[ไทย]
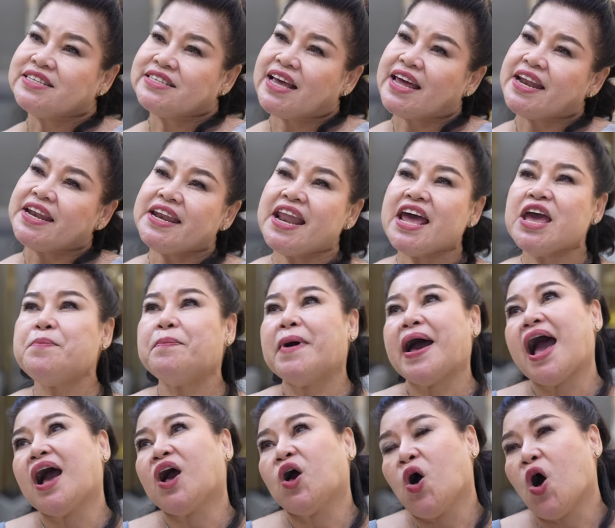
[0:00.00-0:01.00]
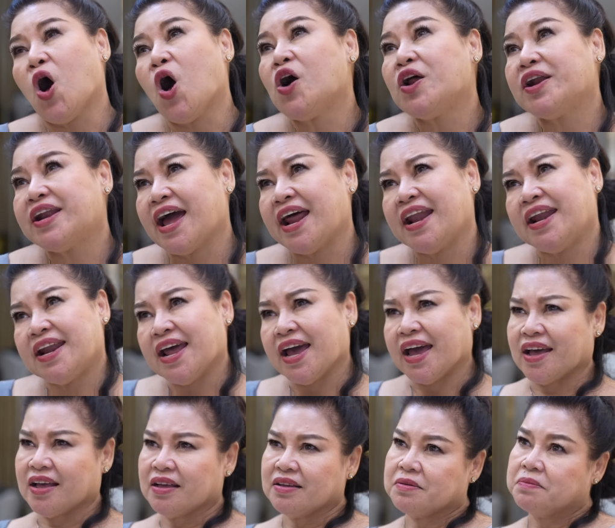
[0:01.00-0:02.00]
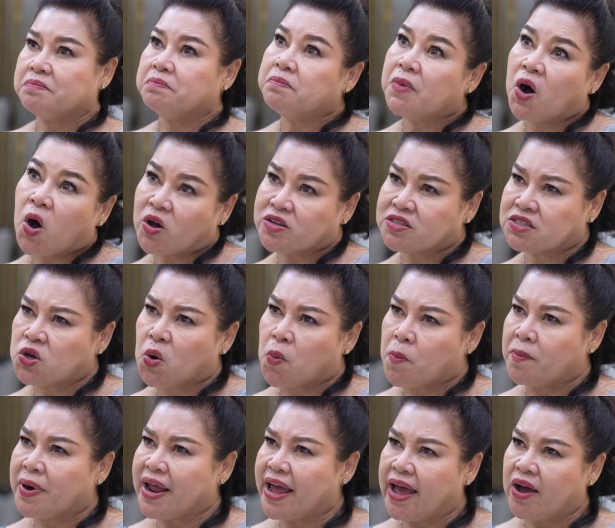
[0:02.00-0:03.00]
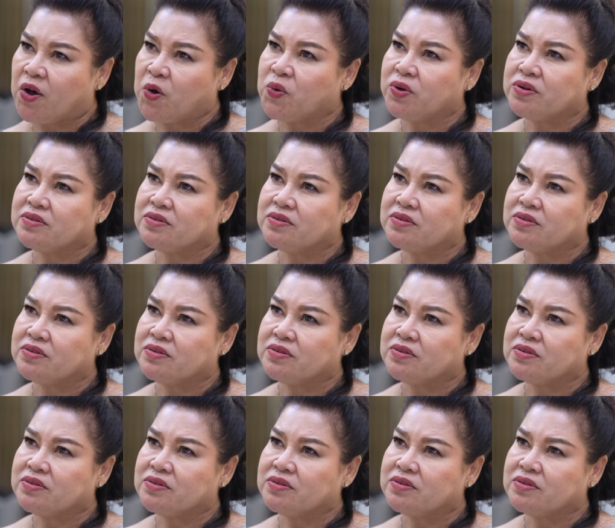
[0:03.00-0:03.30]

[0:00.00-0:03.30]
ฉันได้พักห้องนั้นน่ะ เหมาะสมแล้ว